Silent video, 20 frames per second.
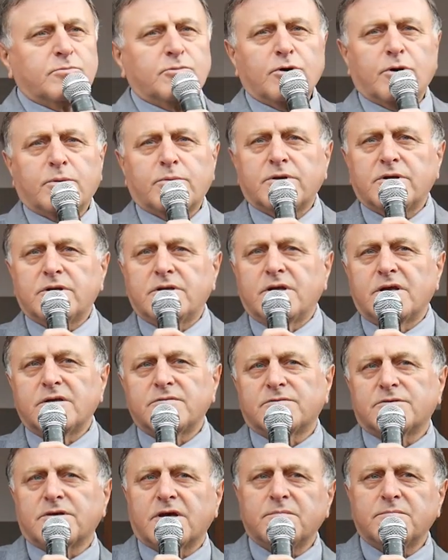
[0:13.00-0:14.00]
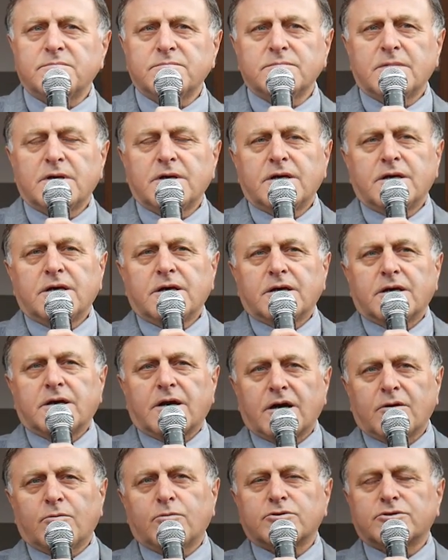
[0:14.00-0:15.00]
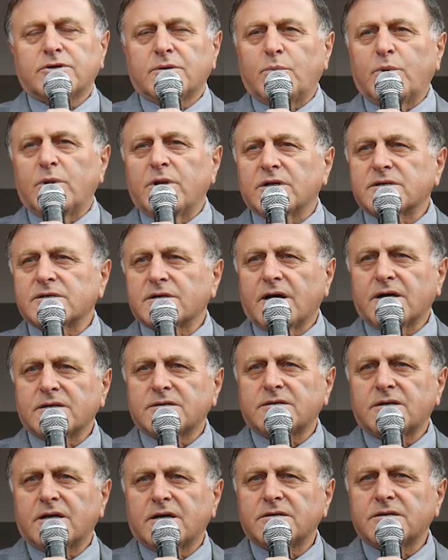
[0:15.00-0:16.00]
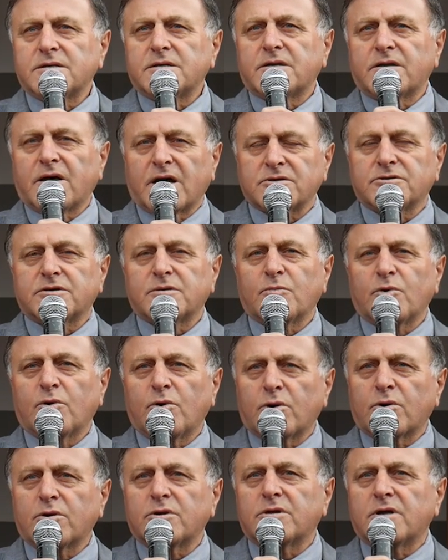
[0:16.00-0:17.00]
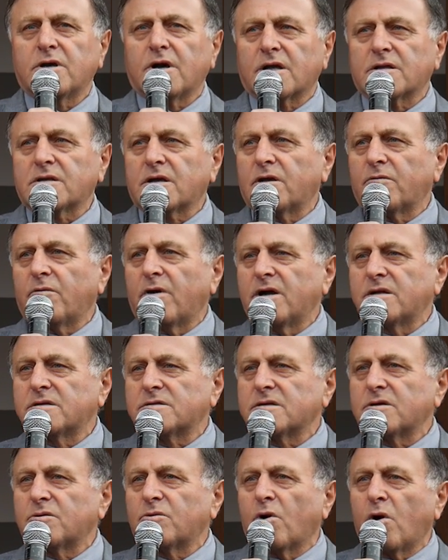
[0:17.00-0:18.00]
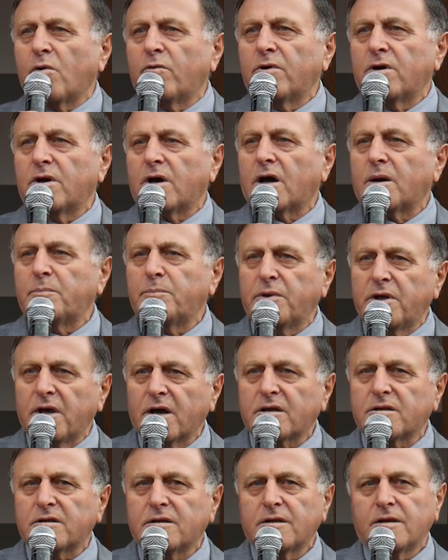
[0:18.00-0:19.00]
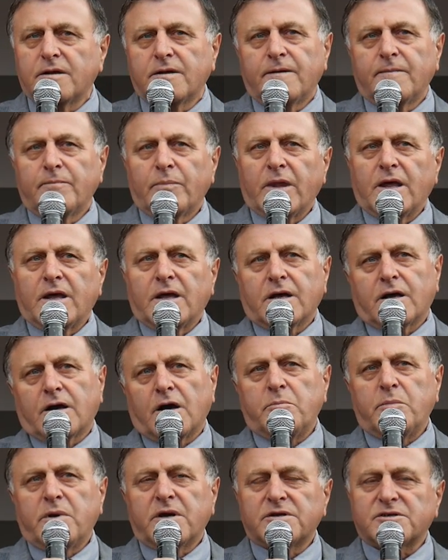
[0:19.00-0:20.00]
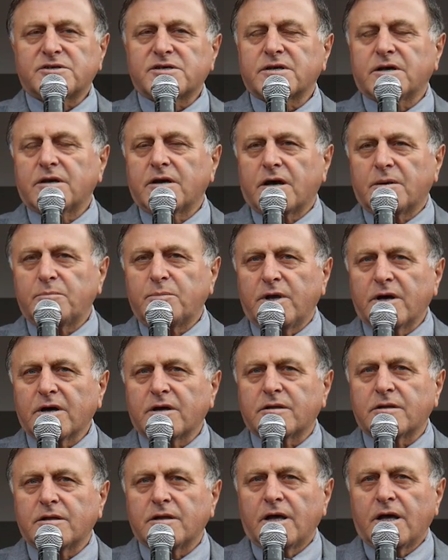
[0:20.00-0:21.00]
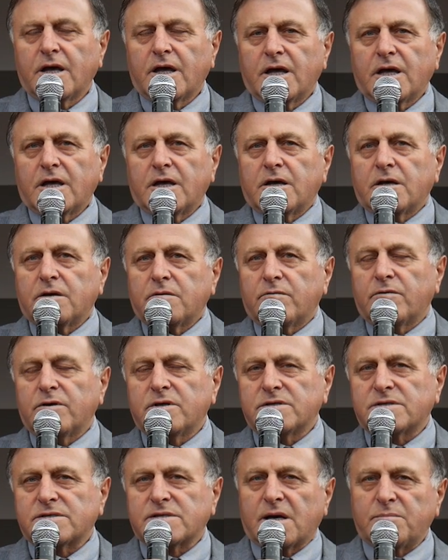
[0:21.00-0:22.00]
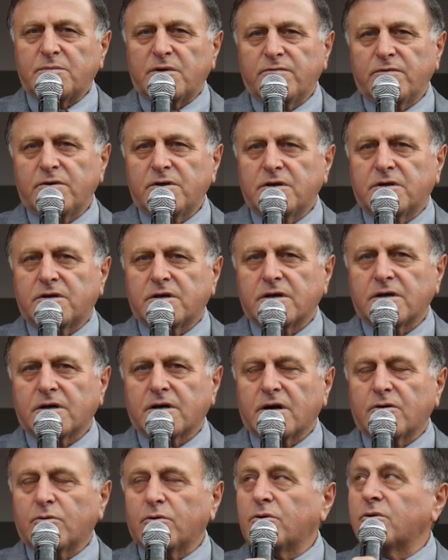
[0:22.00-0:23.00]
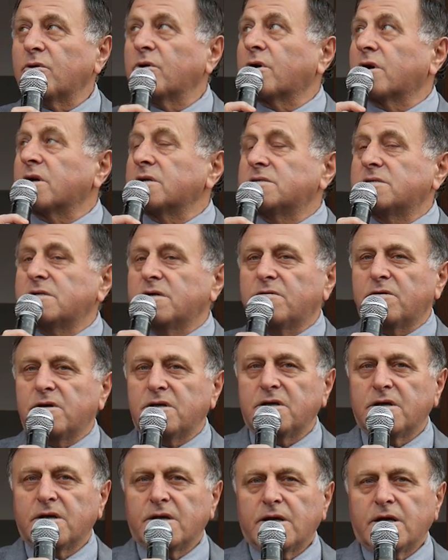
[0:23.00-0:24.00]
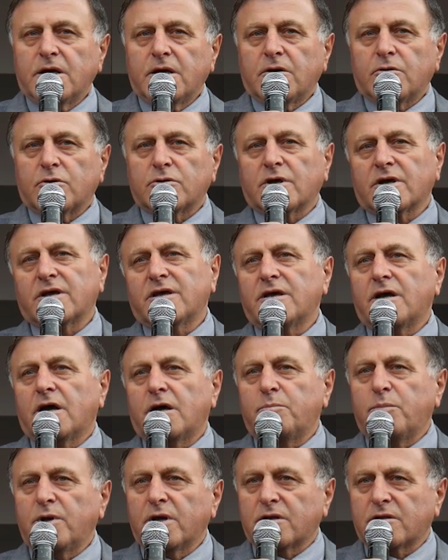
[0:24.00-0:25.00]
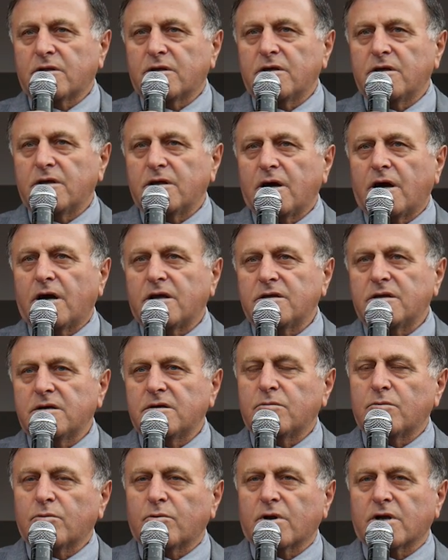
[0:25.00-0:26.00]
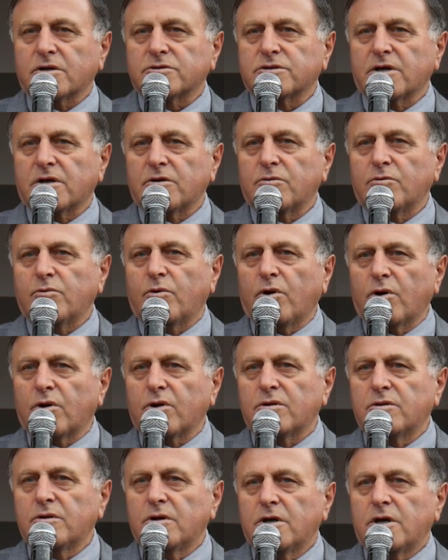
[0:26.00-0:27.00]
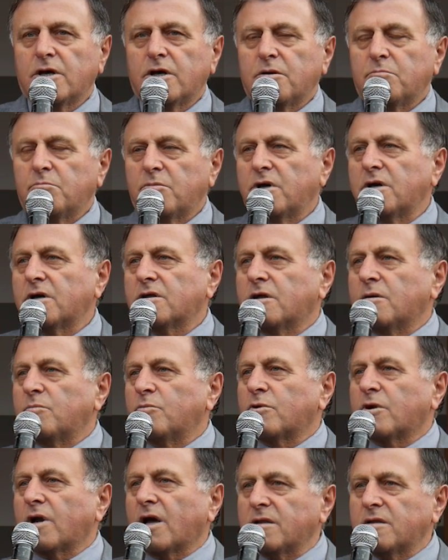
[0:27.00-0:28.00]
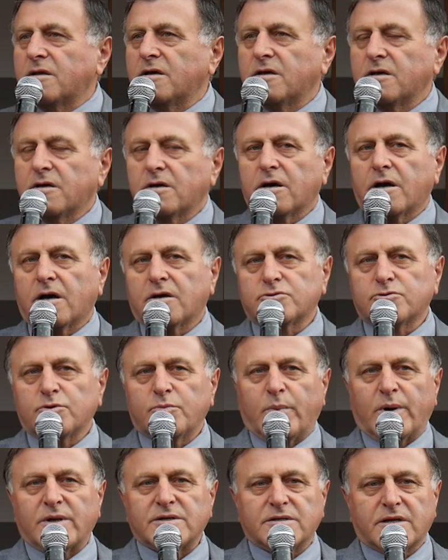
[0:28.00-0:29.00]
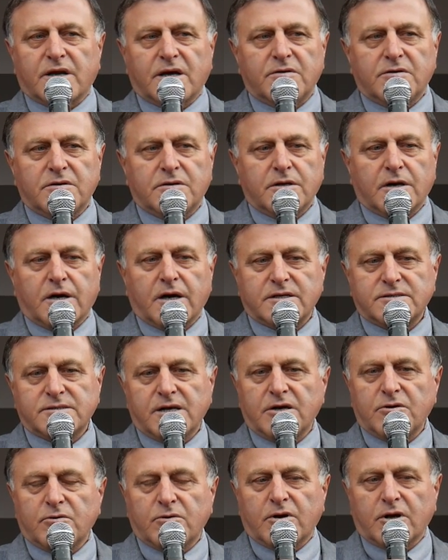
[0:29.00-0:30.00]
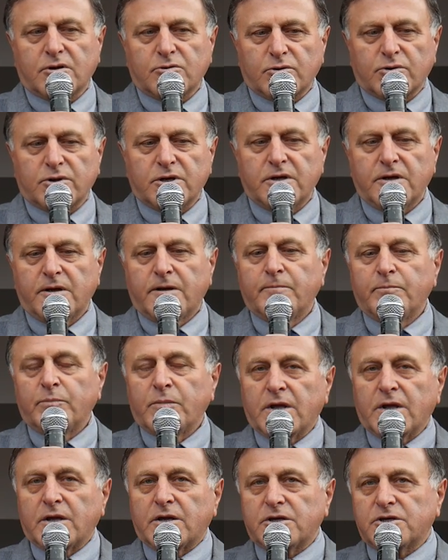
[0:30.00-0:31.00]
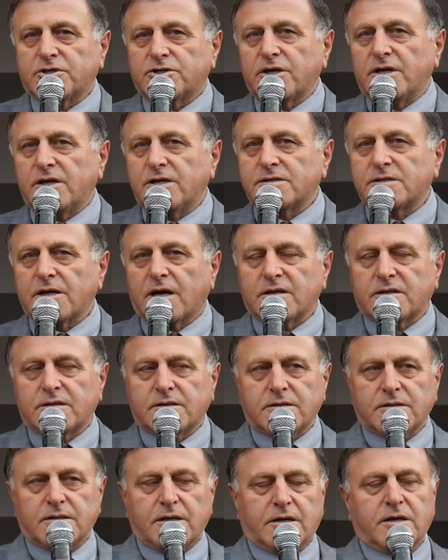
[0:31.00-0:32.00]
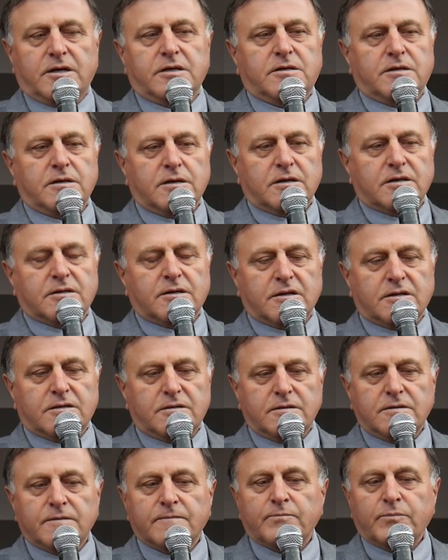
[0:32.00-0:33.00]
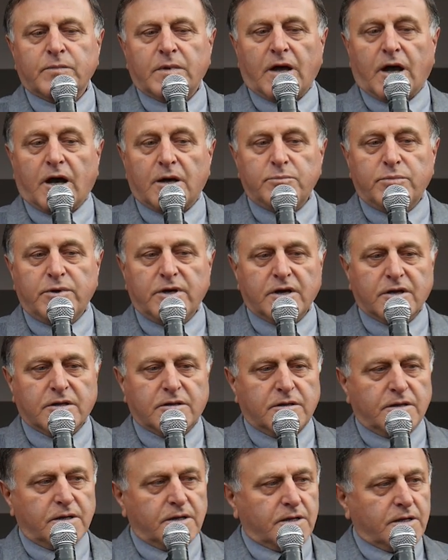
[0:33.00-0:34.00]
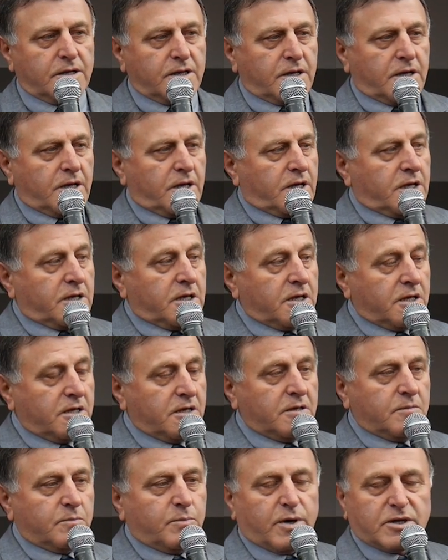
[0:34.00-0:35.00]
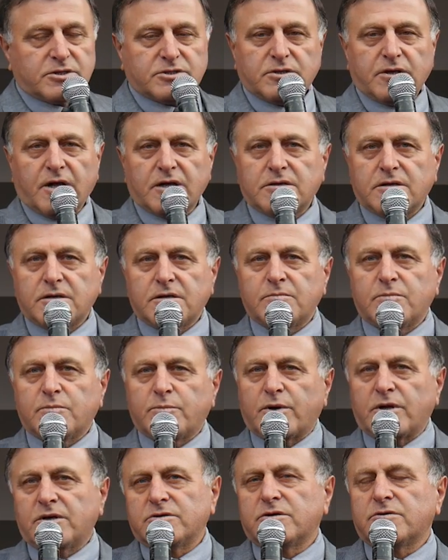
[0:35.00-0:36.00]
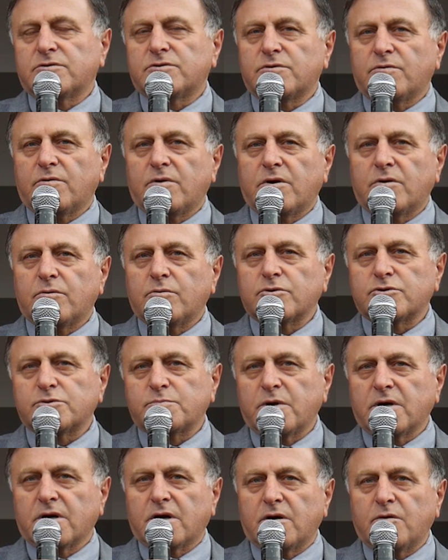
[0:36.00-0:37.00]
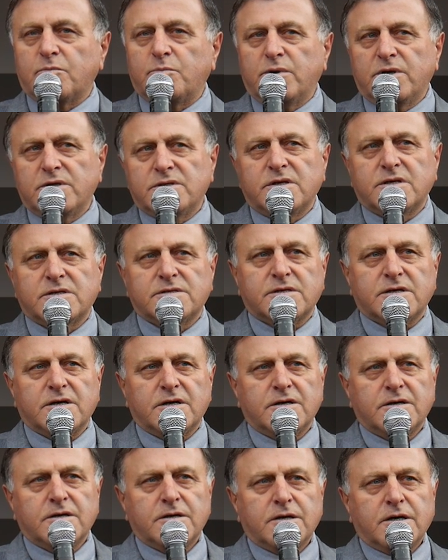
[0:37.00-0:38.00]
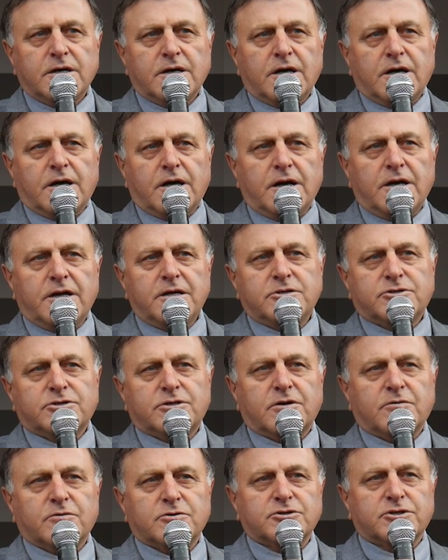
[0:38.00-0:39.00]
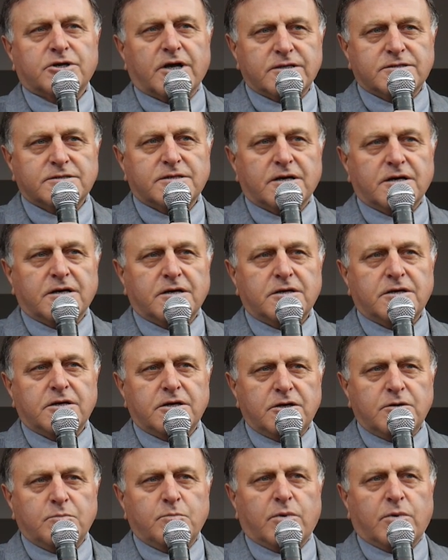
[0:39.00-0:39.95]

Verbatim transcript: Добрый день всем. Как уже было сказано, в нашем городе открывается новый объект, коммерческий объект. Вы сами видите, какой он красивый. Вот такие объекты, они украшают город – мы этому рады. Хочу поздравить хозяев, которые решились открыть этот объект. И пожелать им, прежде всего, успеха в бизнесе, личного счастья и